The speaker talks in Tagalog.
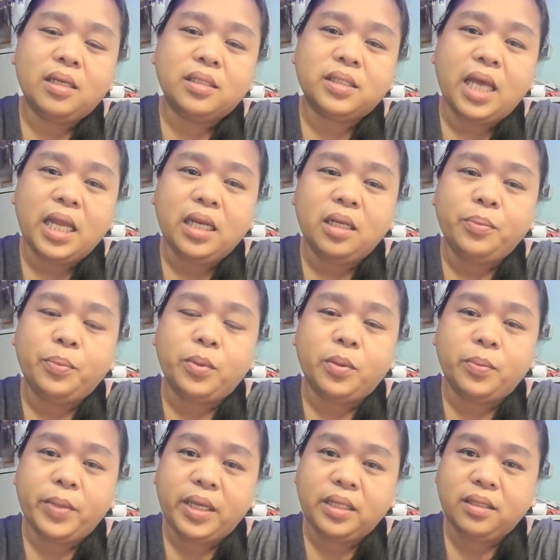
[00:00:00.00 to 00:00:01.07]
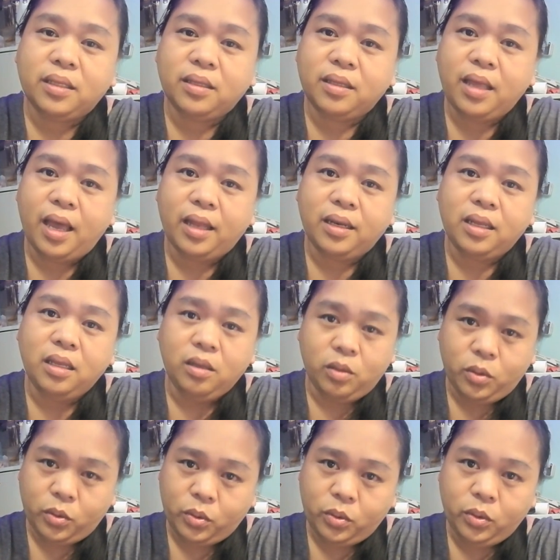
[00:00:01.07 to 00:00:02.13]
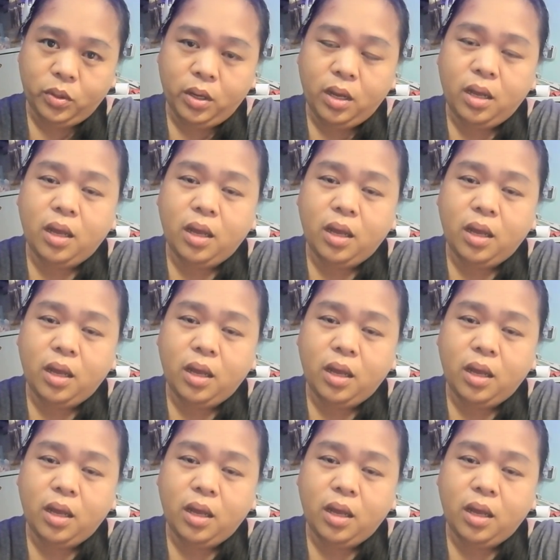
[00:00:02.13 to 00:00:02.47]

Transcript: Sana po maintindihan ninyo